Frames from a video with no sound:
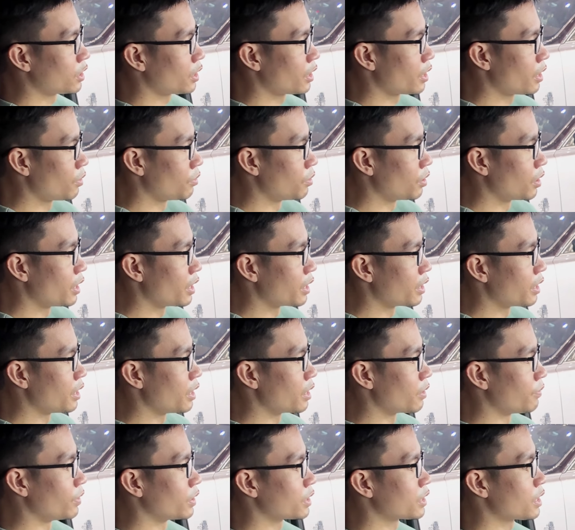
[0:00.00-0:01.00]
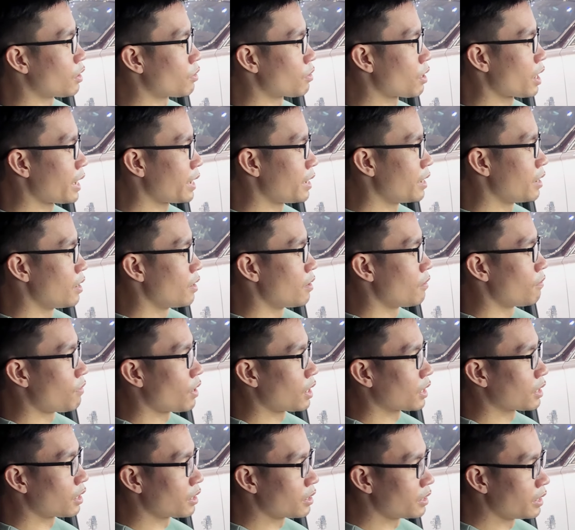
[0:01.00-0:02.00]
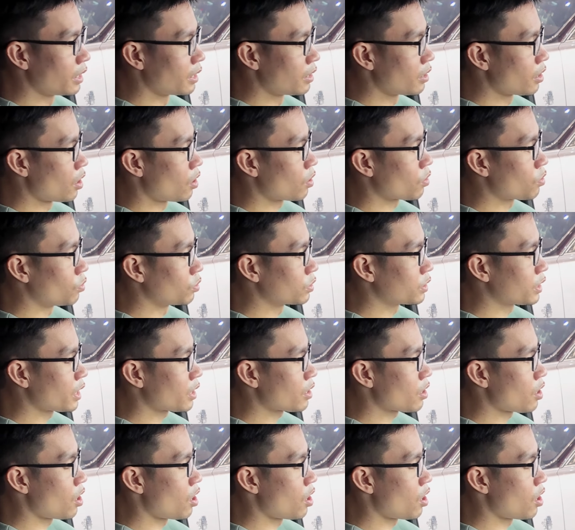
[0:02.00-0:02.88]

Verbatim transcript: sẽ đều được hiển thị ở phía sau này. Và tất nhiên nó cũng sẽ